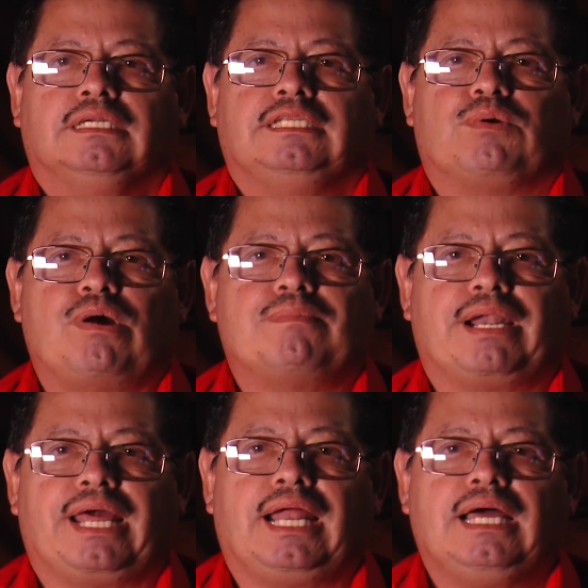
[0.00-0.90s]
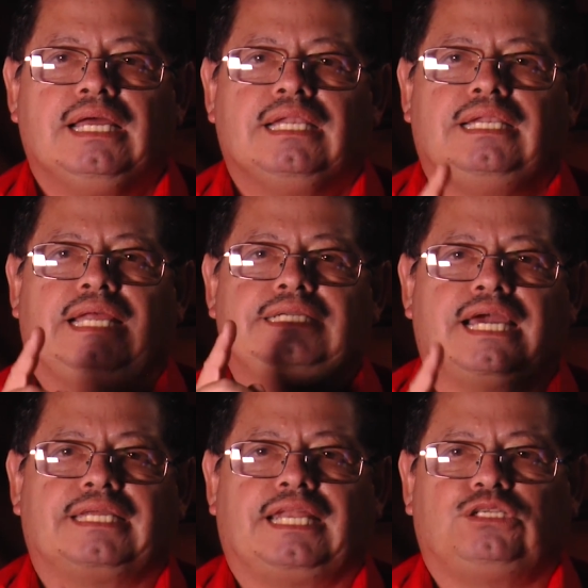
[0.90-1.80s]
De igual manera, les
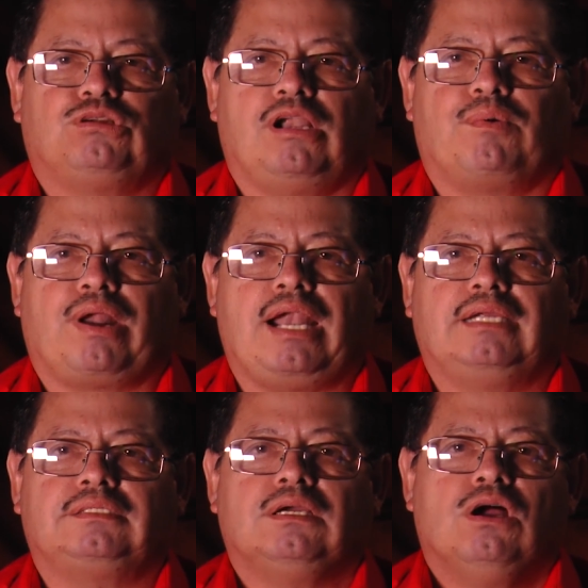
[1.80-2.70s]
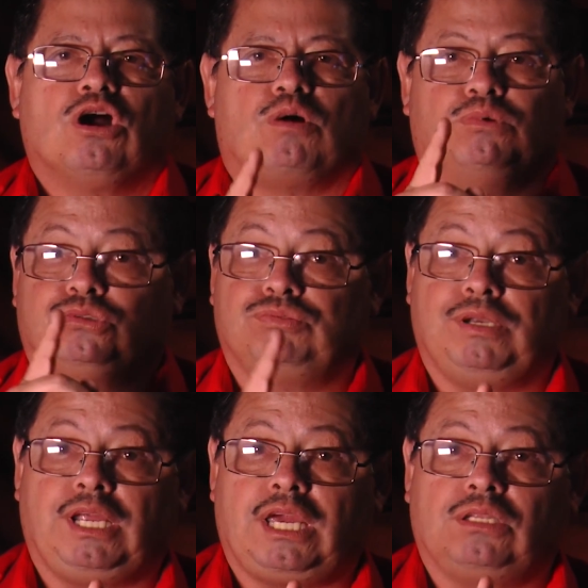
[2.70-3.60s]
niega derechos laborales como sus
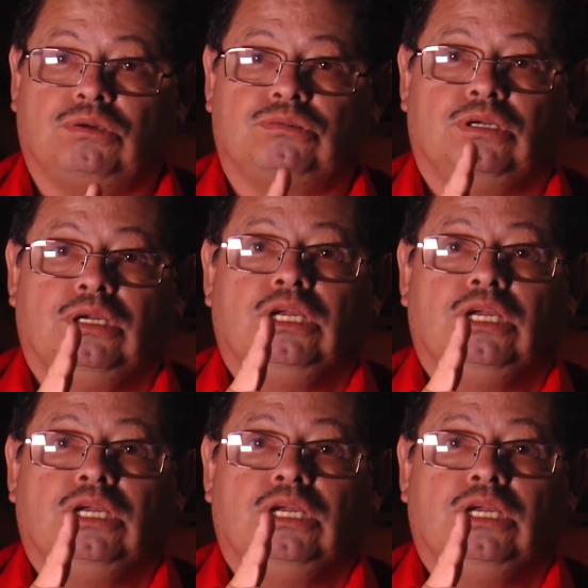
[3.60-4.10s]
finiquitos